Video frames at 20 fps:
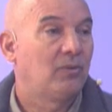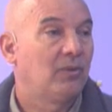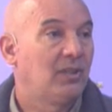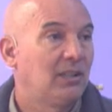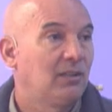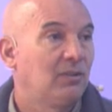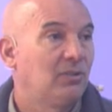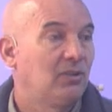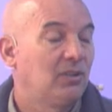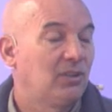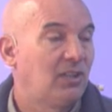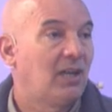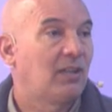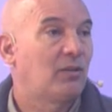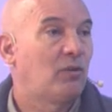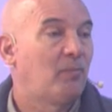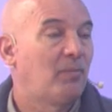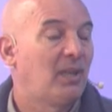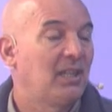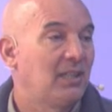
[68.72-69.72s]
gobierno esté
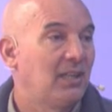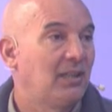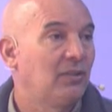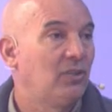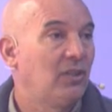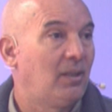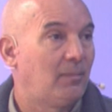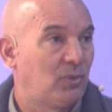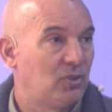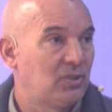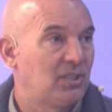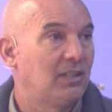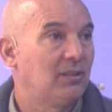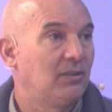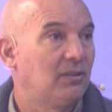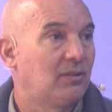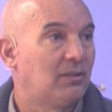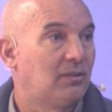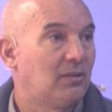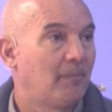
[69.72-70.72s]
acompañando y
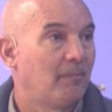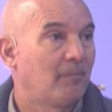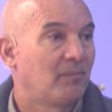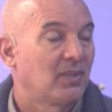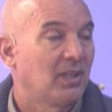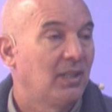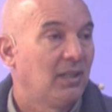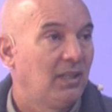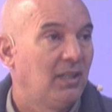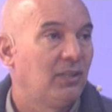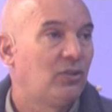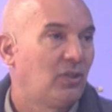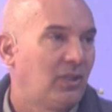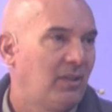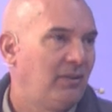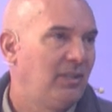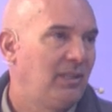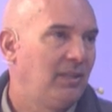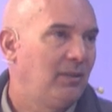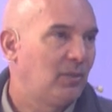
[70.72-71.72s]
apoyando esto
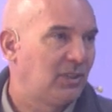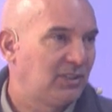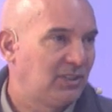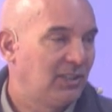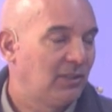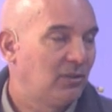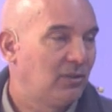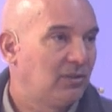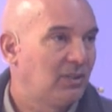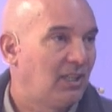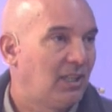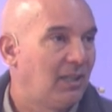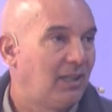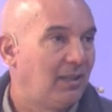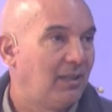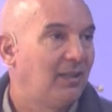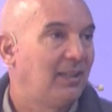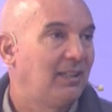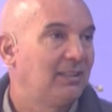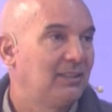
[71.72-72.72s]
que venimos haciendo
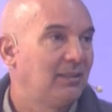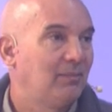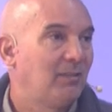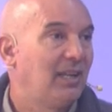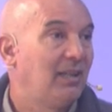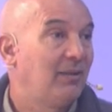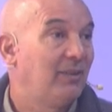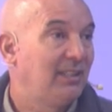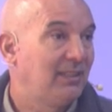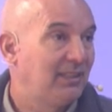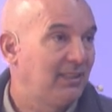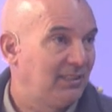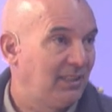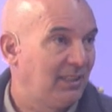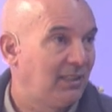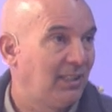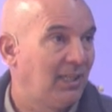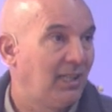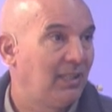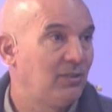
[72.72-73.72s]
ya hace más de
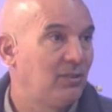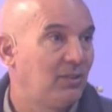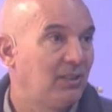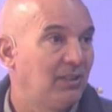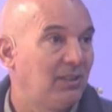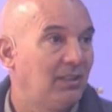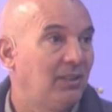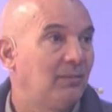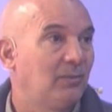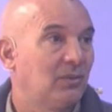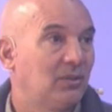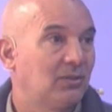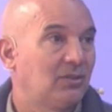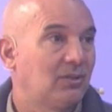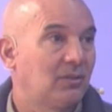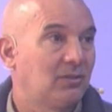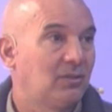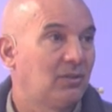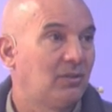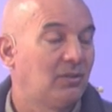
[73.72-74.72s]
27 años que tenemos
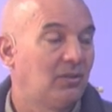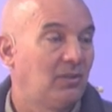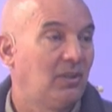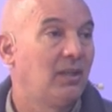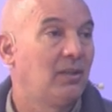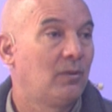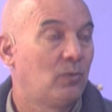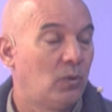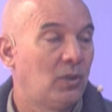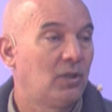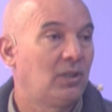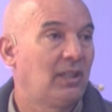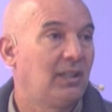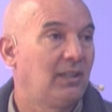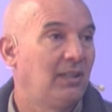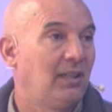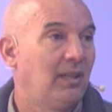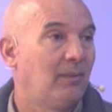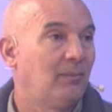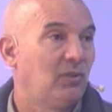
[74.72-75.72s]
nosotros en
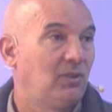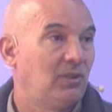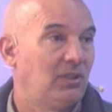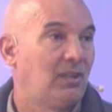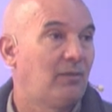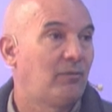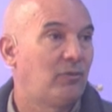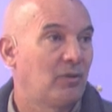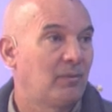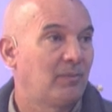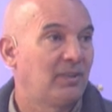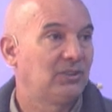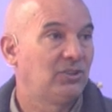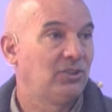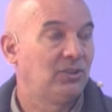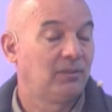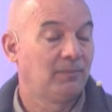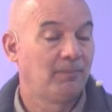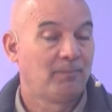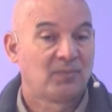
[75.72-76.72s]
WOCRA, digamos, esta
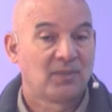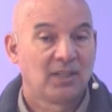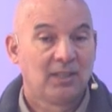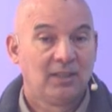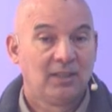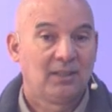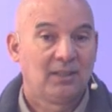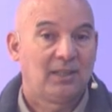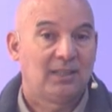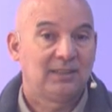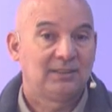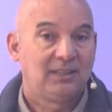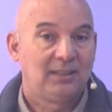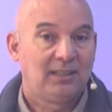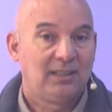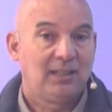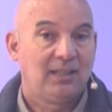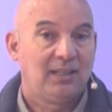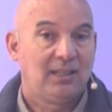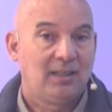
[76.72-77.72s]
formación.
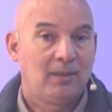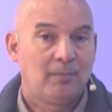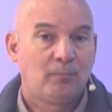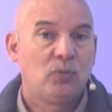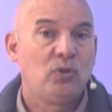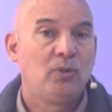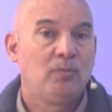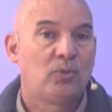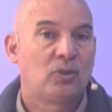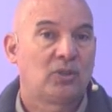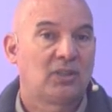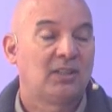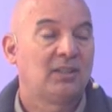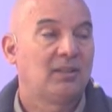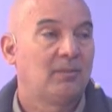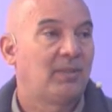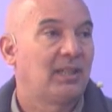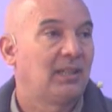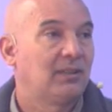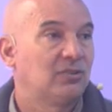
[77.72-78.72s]
Así que es muy
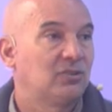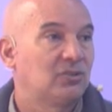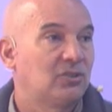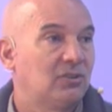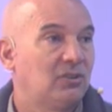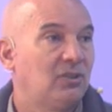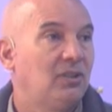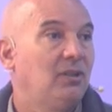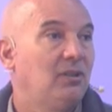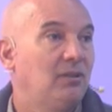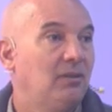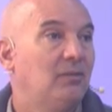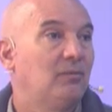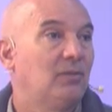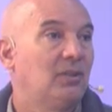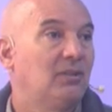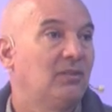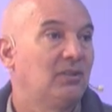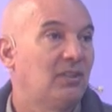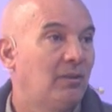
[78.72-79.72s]
importante para nosotros nosotros y
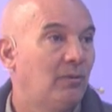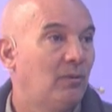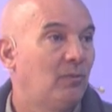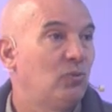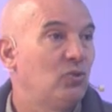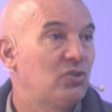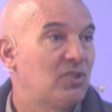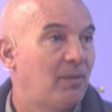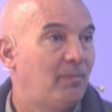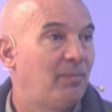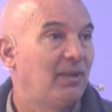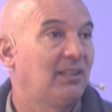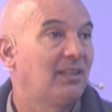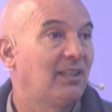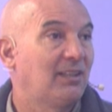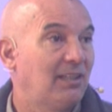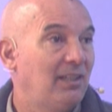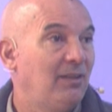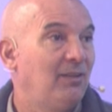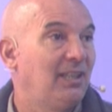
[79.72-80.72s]
bueno, tenemos mucha
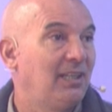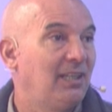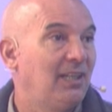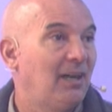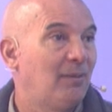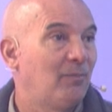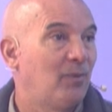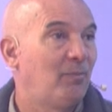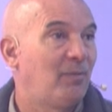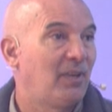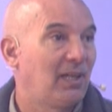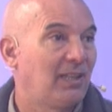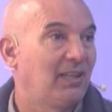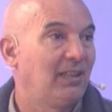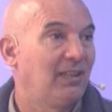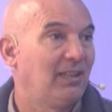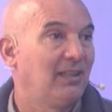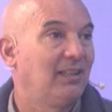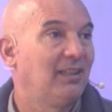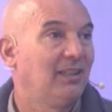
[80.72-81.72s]
expectativa, digamos, para
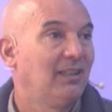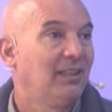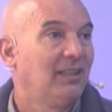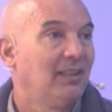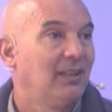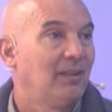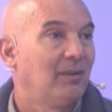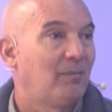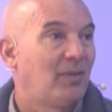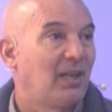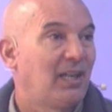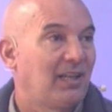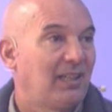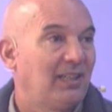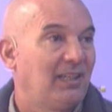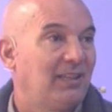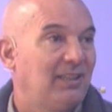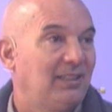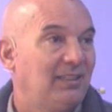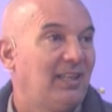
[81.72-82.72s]
que, para
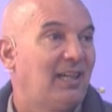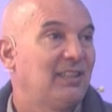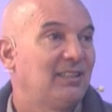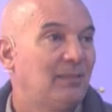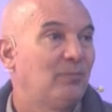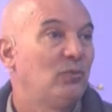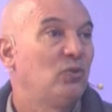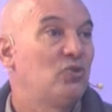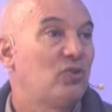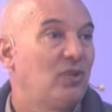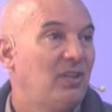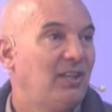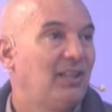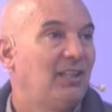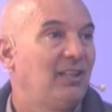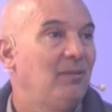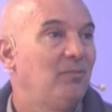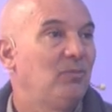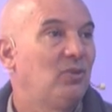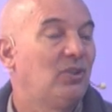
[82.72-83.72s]
que haya mucho
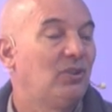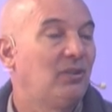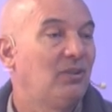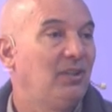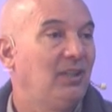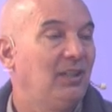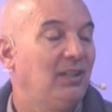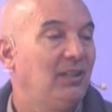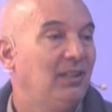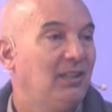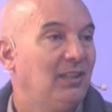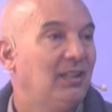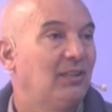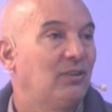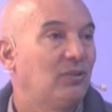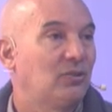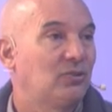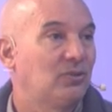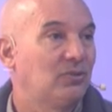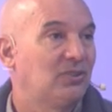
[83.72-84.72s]
inscripto y,
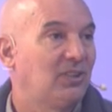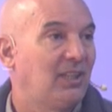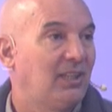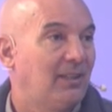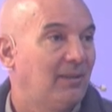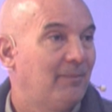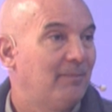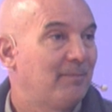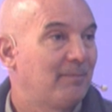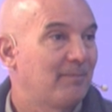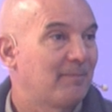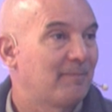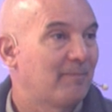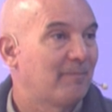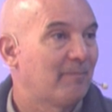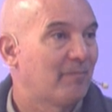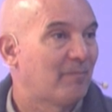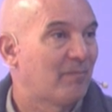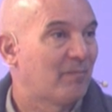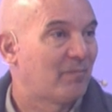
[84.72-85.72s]
esto suceda.
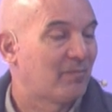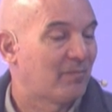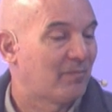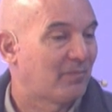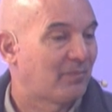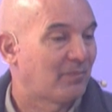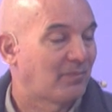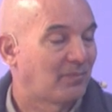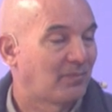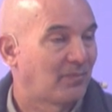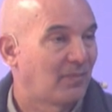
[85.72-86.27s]
Bien, María, gracias